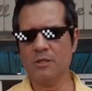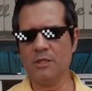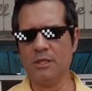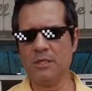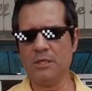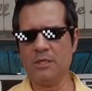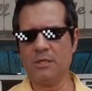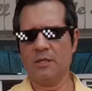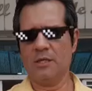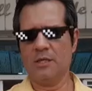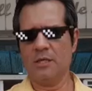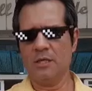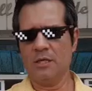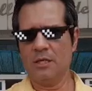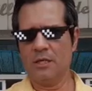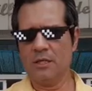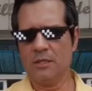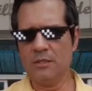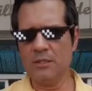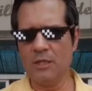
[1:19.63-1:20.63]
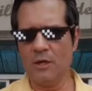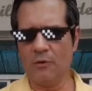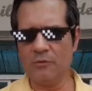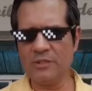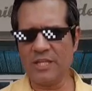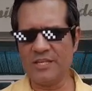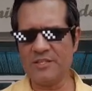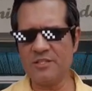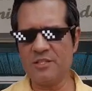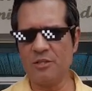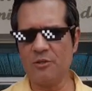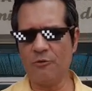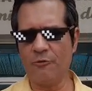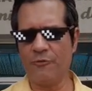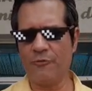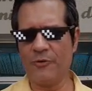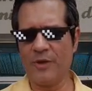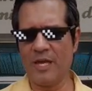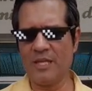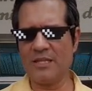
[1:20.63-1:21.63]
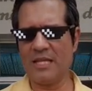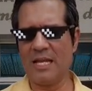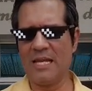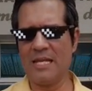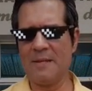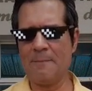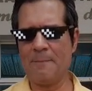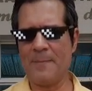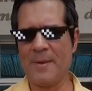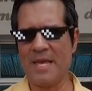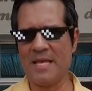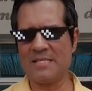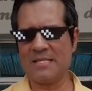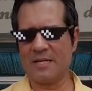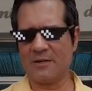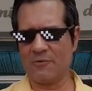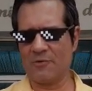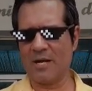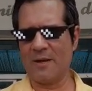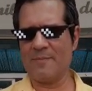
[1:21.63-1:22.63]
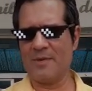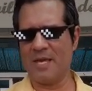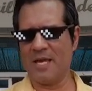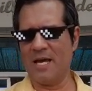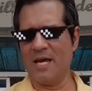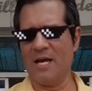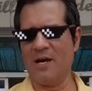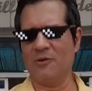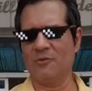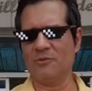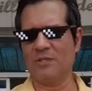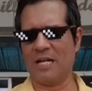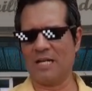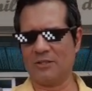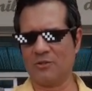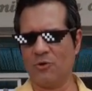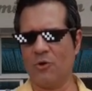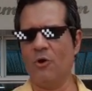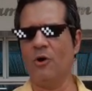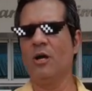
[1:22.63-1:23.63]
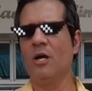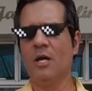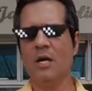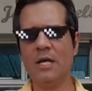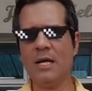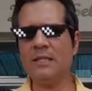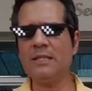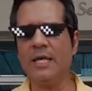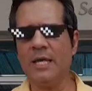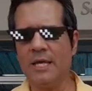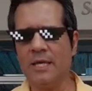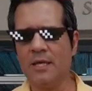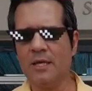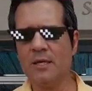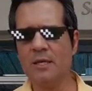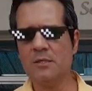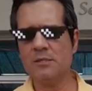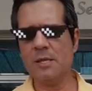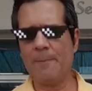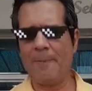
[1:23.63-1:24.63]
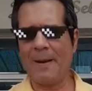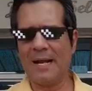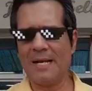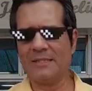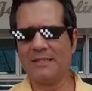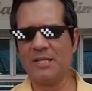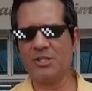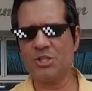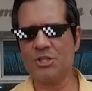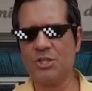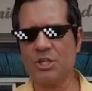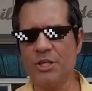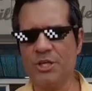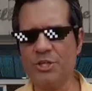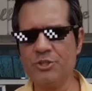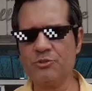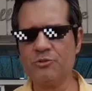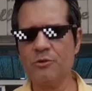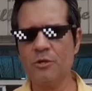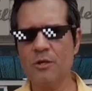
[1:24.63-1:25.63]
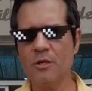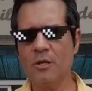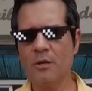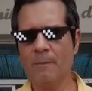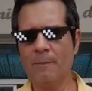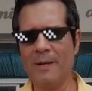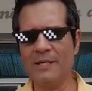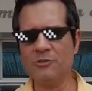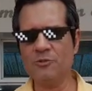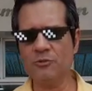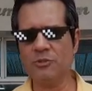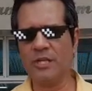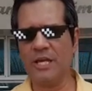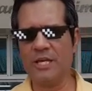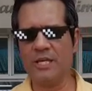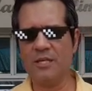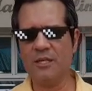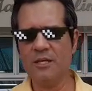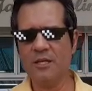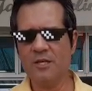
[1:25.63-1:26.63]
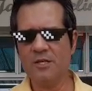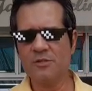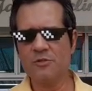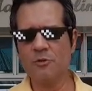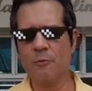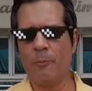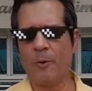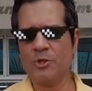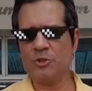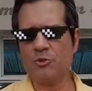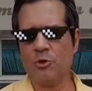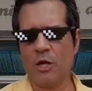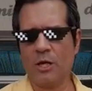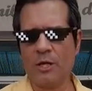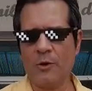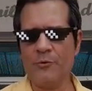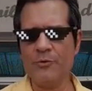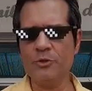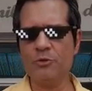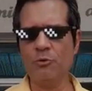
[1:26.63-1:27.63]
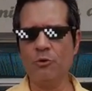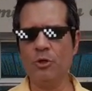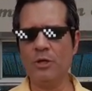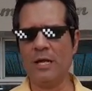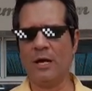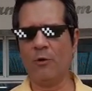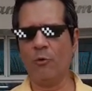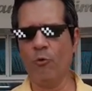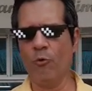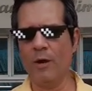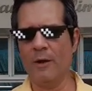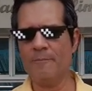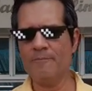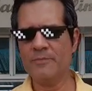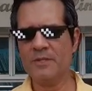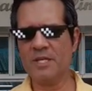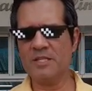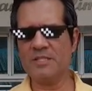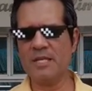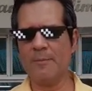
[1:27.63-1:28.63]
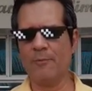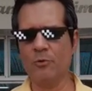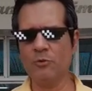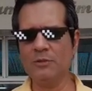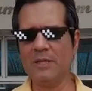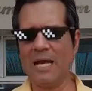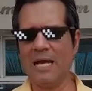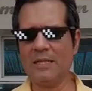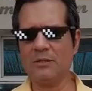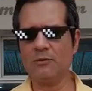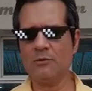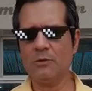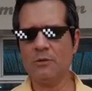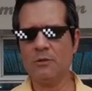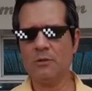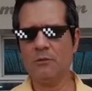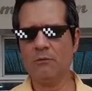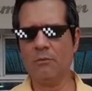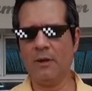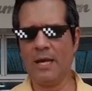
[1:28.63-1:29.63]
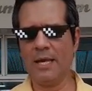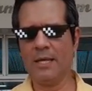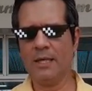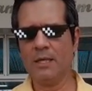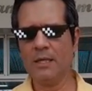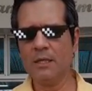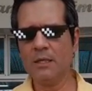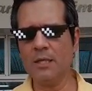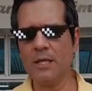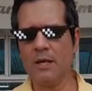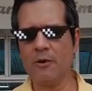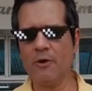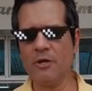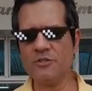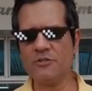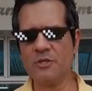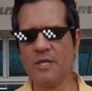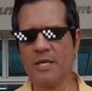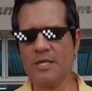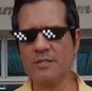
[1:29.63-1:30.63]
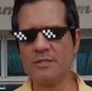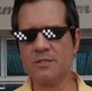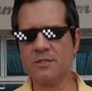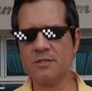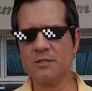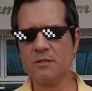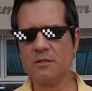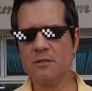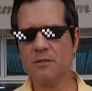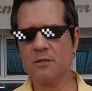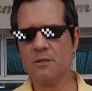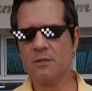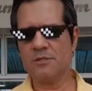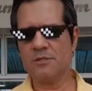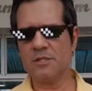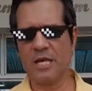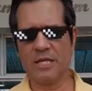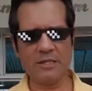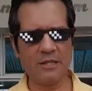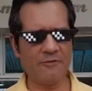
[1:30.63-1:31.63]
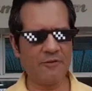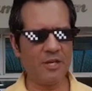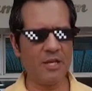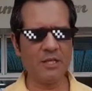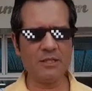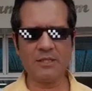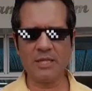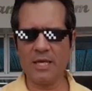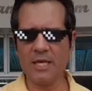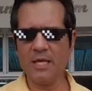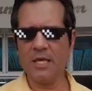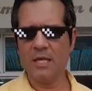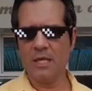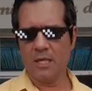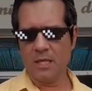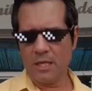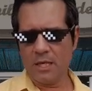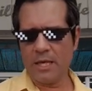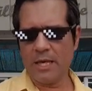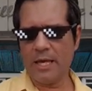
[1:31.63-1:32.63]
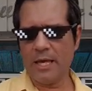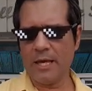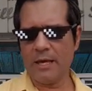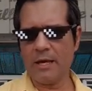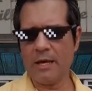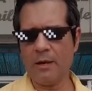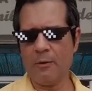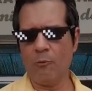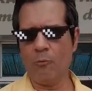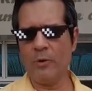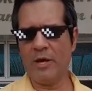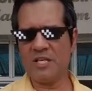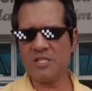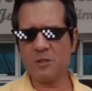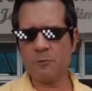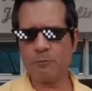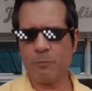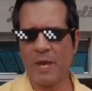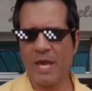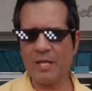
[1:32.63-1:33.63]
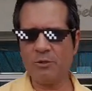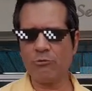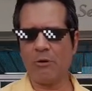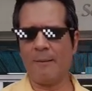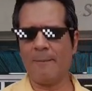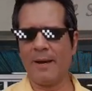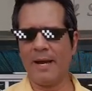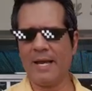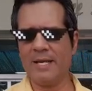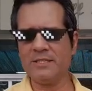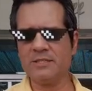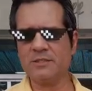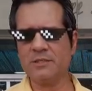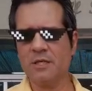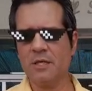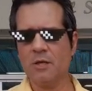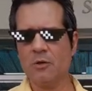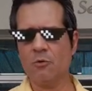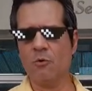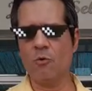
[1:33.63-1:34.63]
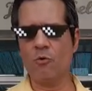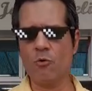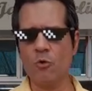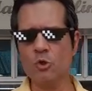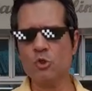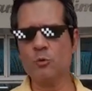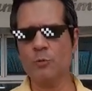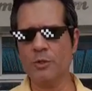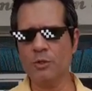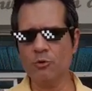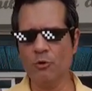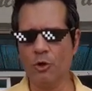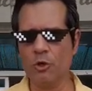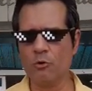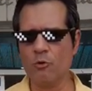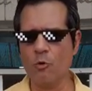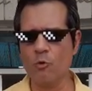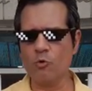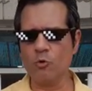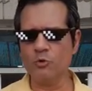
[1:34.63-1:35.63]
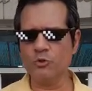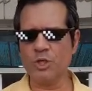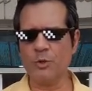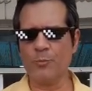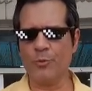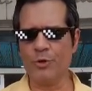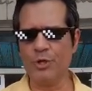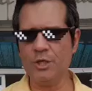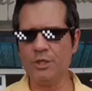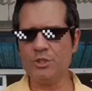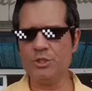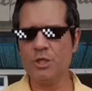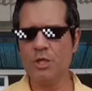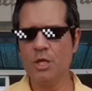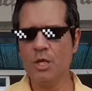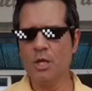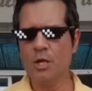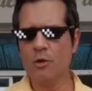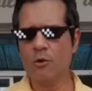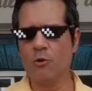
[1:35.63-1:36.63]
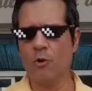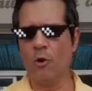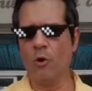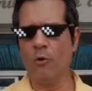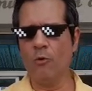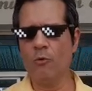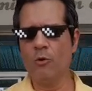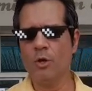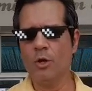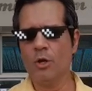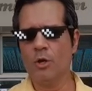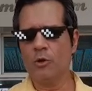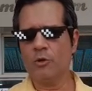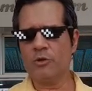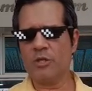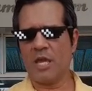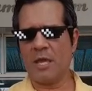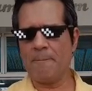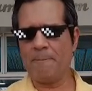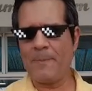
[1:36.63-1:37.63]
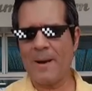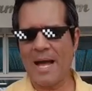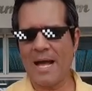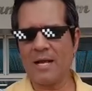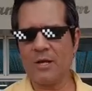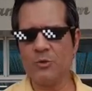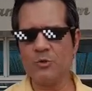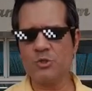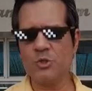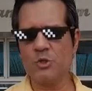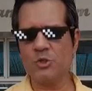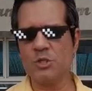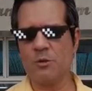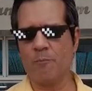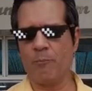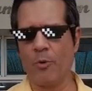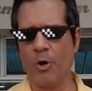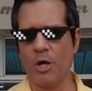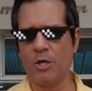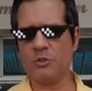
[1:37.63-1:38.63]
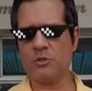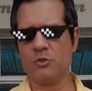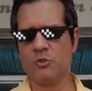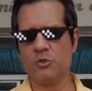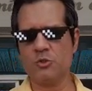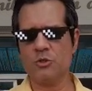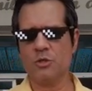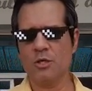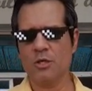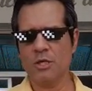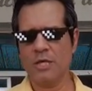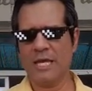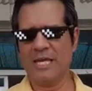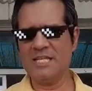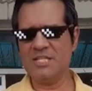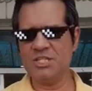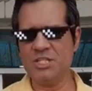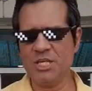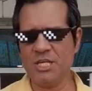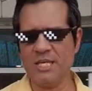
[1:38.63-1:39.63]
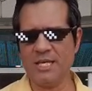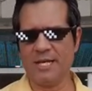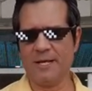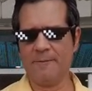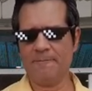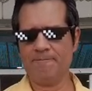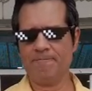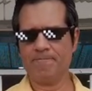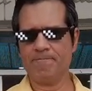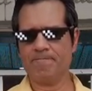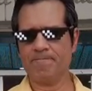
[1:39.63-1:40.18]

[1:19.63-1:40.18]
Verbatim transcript: E não tem sido feita a limpeza com caminhão, trator, Cadê? Você paga a taxa de lixo, mas não tem, não pode colocar um entulho na rua, que você é multado. Uai, que negócio é esse? Você deveria ter é, um respeito a mais com o consumidor, com o contribuinte, com quem paga os seus impostos em dia.